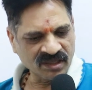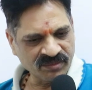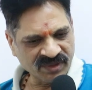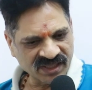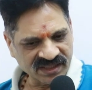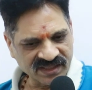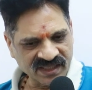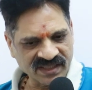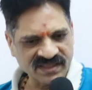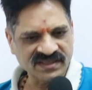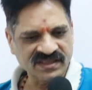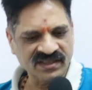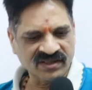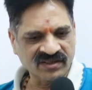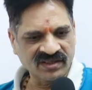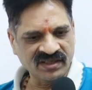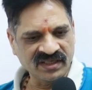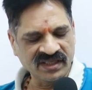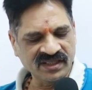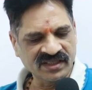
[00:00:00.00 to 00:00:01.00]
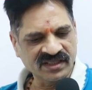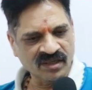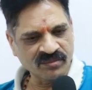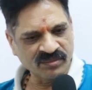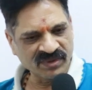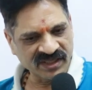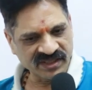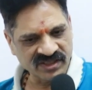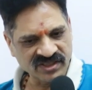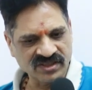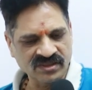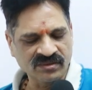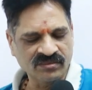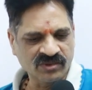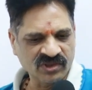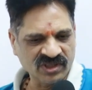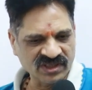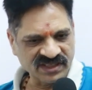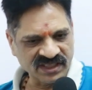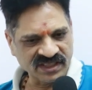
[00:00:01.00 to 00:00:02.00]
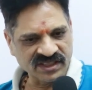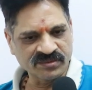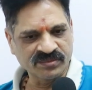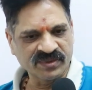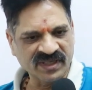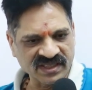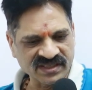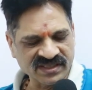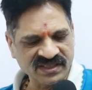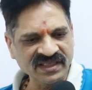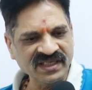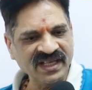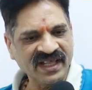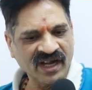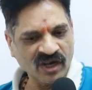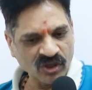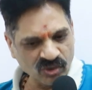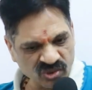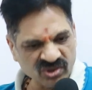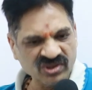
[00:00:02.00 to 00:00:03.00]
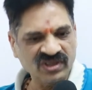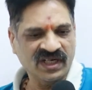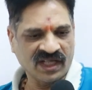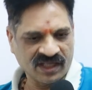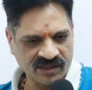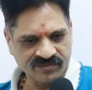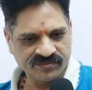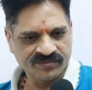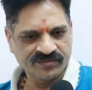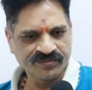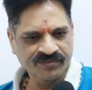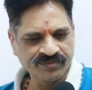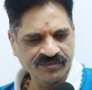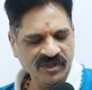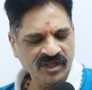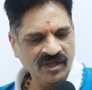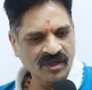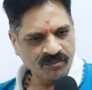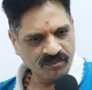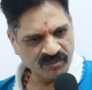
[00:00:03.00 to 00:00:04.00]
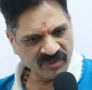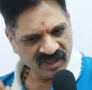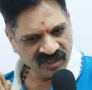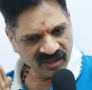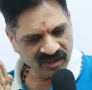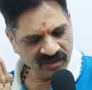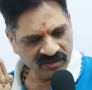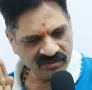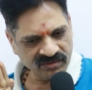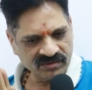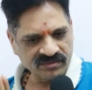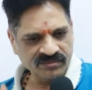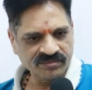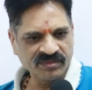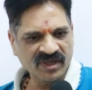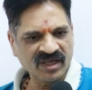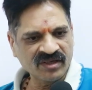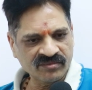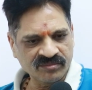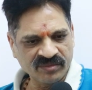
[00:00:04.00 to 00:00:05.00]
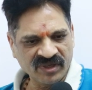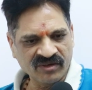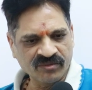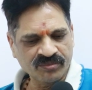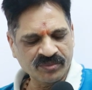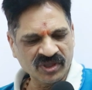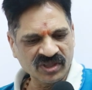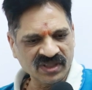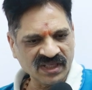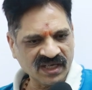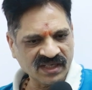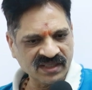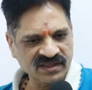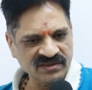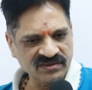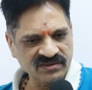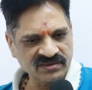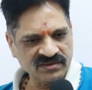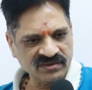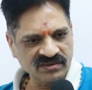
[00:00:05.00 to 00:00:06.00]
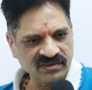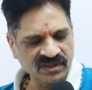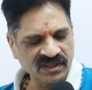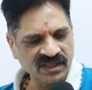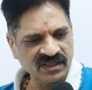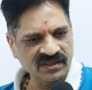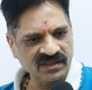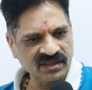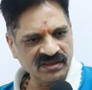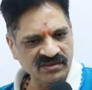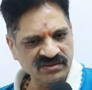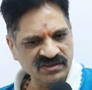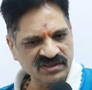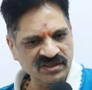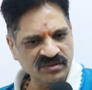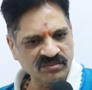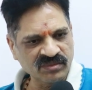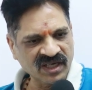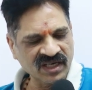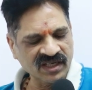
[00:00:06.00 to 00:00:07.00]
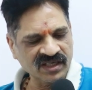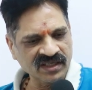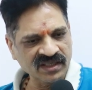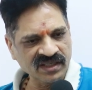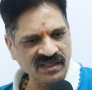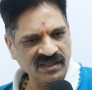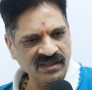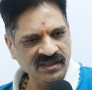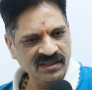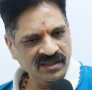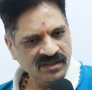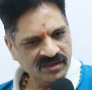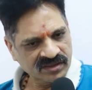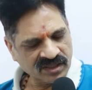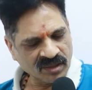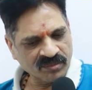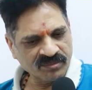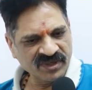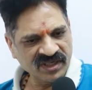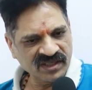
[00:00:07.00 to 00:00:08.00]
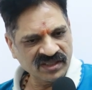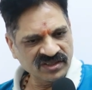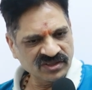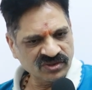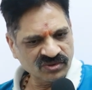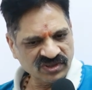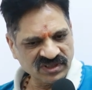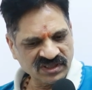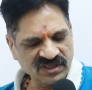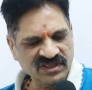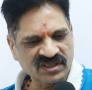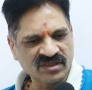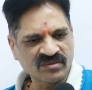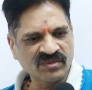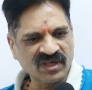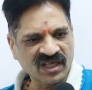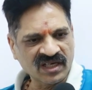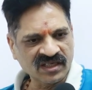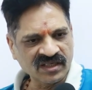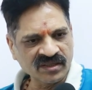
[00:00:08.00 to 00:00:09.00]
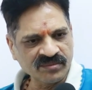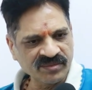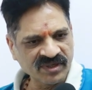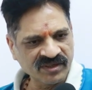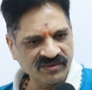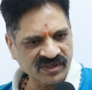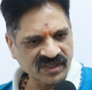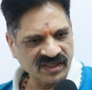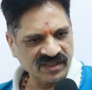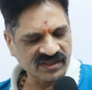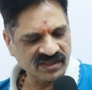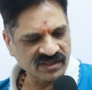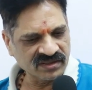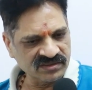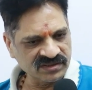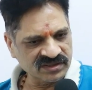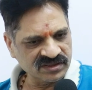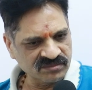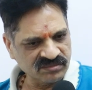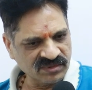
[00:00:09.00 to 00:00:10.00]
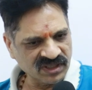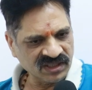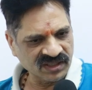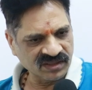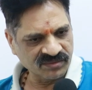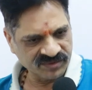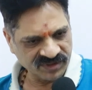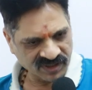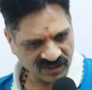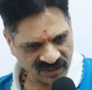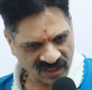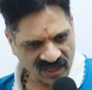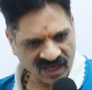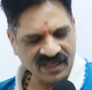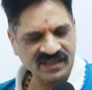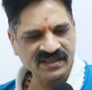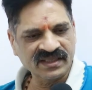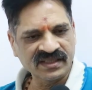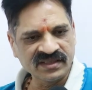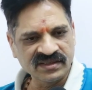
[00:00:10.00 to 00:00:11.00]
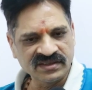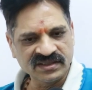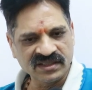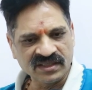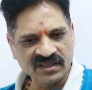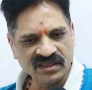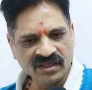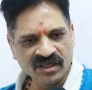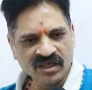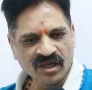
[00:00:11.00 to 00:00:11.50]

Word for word: తమిళ దర్శకుల్ని తమిళ డిస్ట్రిబ్యూటర్స్ ఎగ్జిబిటర్స్ని నేను అడుగుతున్నా మీరు మేము మేము ఇప్పుడు దాకా చూసుకుంటే తెలుగు సినిమాలకి తమిళ నుంచి వచ్చే సినిమాలకి మేము ఇక్కడ తెలుగు సినిమాలకు ఆదరించి